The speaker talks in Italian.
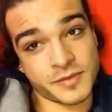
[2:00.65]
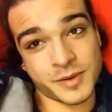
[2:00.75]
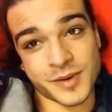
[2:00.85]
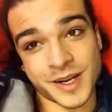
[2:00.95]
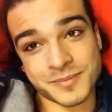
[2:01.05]
di
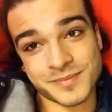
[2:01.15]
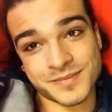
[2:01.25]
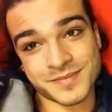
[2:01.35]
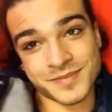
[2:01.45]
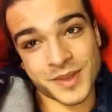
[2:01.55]

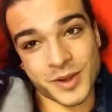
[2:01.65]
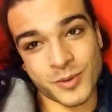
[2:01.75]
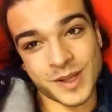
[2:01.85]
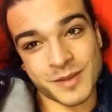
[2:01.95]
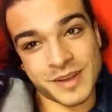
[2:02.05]
vivere.
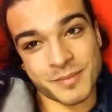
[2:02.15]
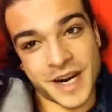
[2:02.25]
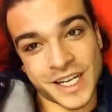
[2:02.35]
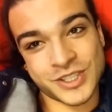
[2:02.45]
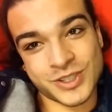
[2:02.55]
Quindi vi
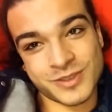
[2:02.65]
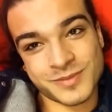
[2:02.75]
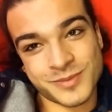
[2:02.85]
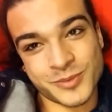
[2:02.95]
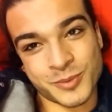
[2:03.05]
abbraccio,
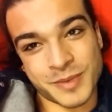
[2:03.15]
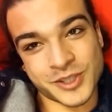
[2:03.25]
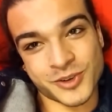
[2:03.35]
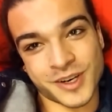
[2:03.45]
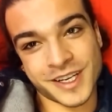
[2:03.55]
un
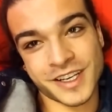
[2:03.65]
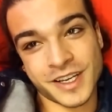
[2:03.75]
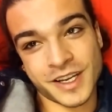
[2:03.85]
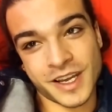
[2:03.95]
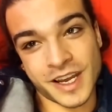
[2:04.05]
bacione
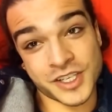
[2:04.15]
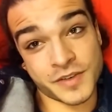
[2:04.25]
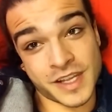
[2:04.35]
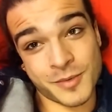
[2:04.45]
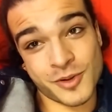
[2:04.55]
e
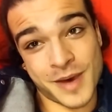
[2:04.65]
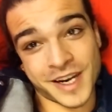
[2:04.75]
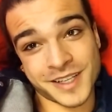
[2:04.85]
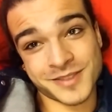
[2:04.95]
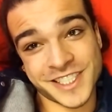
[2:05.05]
ci vediamo domani.